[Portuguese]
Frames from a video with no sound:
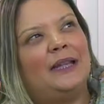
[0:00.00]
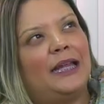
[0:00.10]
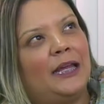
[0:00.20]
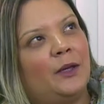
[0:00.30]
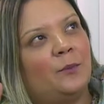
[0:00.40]

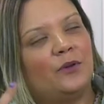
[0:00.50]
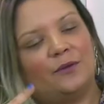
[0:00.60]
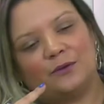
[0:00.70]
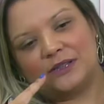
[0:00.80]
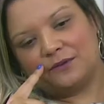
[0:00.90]
lembro
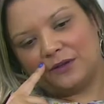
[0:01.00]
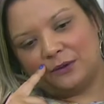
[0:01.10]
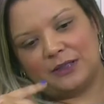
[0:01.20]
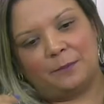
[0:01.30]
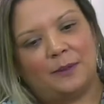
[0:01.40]
que você
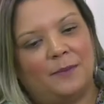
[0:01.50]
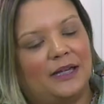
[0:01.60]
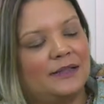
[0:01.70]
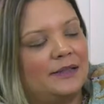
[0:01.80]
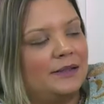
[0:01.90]
falou da
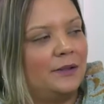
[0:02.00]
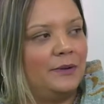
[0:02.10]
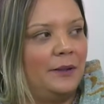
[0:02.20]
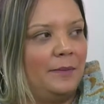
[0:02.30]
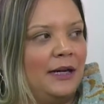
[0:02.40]
primeira
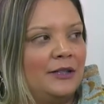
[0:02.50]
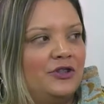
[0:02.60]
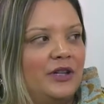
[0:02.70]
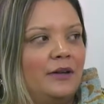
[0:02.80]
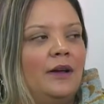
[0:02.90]
sessão
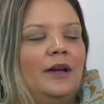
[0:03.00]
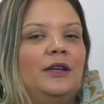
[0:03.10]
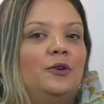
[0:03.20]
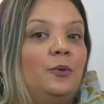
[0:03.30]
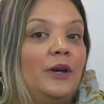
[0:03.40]
temática
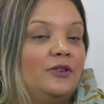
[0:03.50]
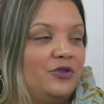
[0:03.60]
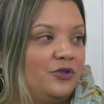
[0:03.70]
que o eixo